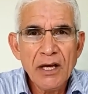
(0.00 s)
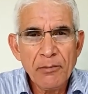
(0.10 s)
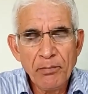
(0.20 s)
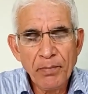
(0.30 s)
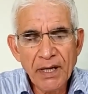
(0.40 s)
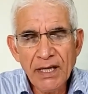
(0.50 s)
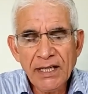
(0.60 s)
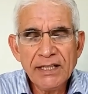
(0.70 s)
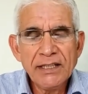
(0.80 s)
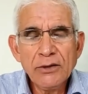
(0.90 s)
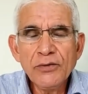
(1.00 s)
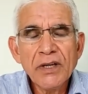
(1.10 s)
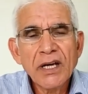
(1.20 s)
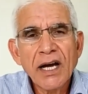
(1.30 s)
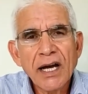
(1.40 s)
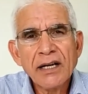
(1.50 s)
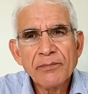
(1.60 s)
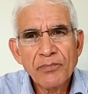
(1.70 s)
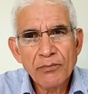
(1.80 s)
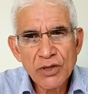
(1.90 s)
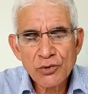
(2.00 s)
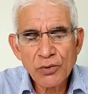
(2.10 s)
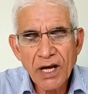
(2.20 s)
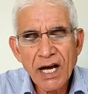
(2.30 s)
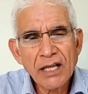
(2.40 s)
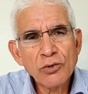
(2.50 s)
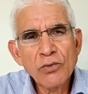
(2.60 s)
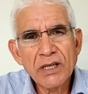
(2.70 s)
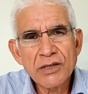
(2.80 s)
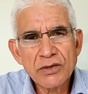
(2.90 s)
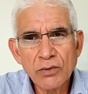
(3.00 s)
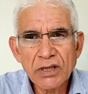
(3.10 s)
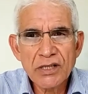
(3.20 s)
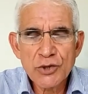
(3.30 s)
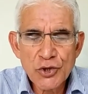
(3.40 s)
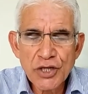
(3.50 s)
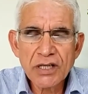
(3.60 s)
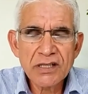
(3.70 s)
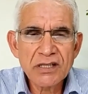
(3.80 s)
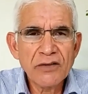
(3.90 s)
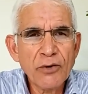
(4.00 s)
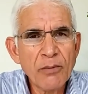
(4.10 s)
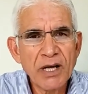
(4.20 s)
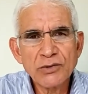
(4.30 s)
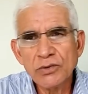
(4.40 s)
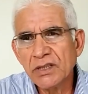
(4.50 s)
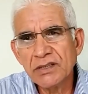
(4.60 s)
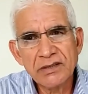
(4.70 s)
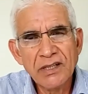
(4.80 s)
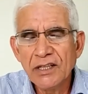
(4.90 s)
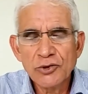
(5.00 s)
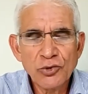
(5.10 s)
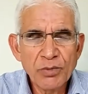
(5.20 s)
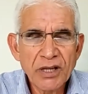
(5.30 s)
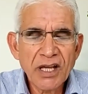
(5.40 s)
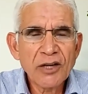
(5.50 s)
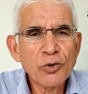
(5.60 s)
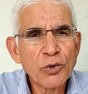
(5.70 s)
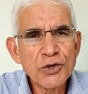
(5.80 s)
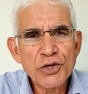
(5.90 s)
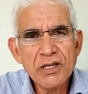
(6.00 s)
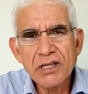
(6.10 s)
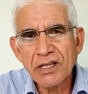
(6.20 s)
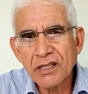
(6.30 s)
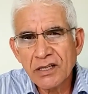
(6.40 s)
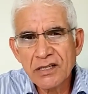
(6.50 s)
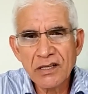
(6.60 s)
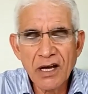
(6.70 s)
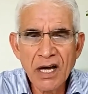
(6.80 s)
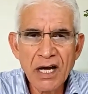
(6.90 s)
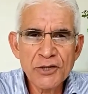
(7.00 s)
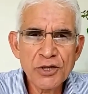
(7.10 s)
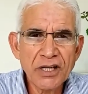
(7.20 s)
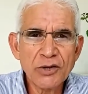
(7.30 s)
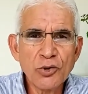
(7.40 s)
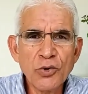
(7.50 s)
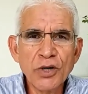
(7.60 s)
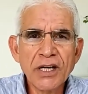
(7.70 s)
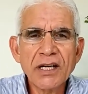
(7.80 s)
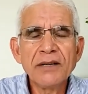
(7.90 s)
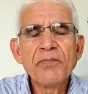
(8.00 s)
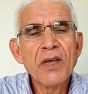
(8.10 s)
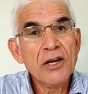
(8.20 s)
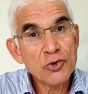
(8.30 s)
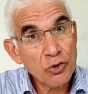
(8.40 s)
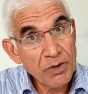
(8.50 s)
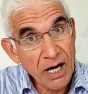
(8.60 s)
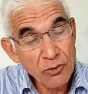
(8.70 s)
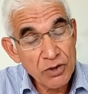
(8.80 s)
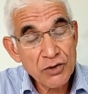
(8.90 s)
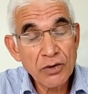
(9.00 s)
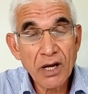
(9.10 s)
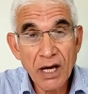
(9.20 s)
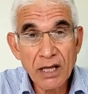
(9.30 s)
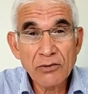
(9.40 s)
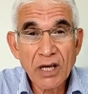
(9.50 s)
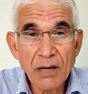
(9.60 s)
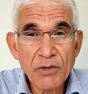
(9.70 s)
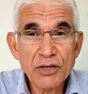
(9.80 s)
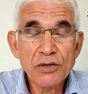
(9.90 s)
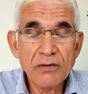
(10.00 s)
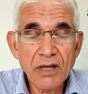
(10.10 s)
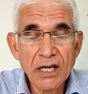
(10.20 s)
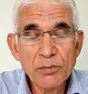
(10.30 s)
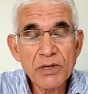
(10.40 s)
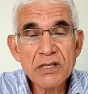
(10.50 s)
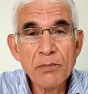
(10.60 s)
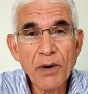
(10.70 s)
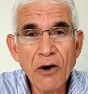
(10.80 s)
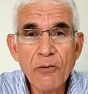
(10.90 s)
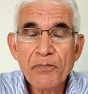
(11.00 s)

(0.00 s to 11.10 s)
Para não ficar misturado com as outras dicas e informações sobre tecnologia, eletricidade, eletrônica, sobre ar-condicionado, que é a minha atividade principal,